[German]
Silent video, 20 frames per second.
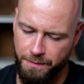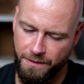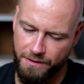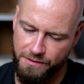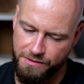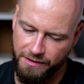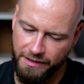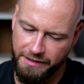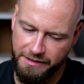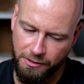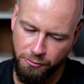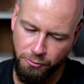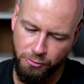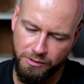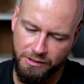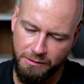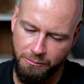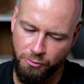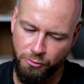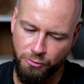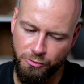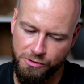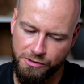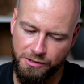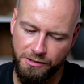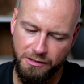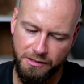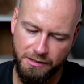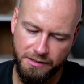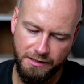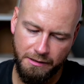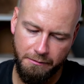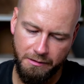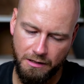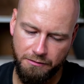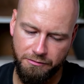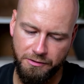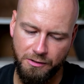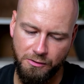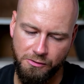Es geht natürlich immer günstiger. Ich gehe mal
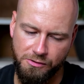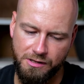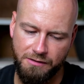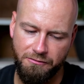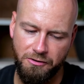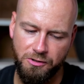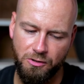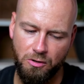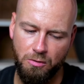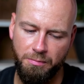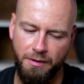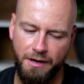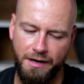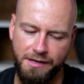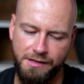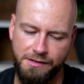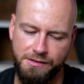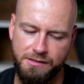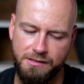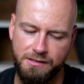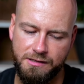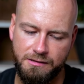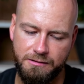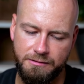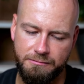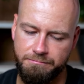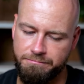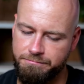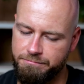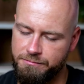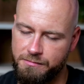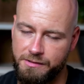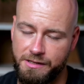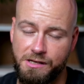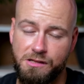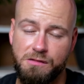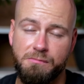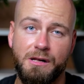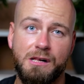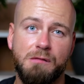davon aus, der wird auch im Preis im
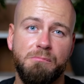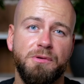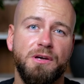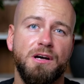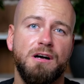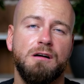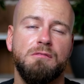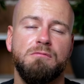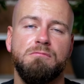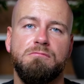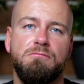nächsten halben Jahr,